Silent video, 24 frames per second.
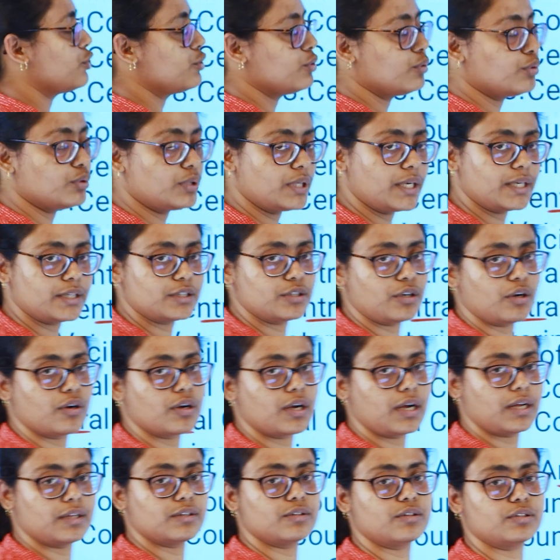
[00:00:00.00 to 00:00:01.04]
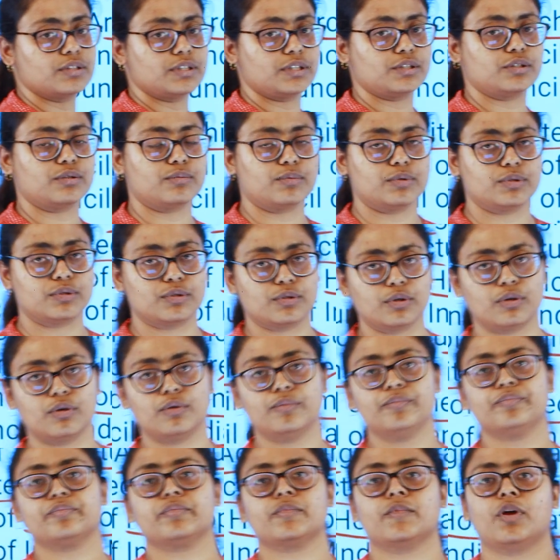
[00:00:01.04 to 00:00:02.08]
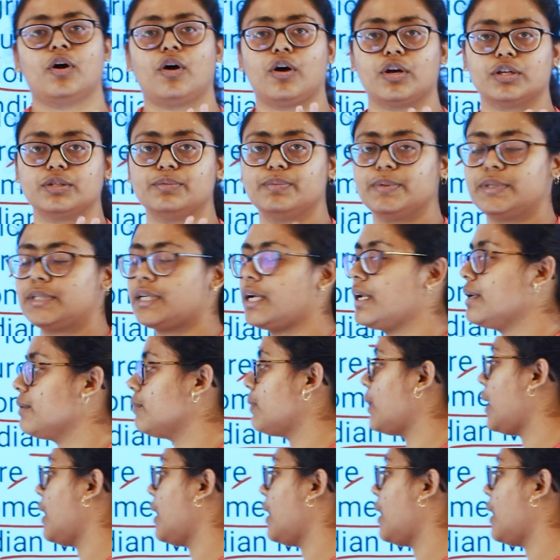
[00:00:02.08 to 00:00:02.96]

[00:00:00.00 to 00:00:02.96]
পশুদের সংক্রান্ত যে সমস্ত হসপিটাল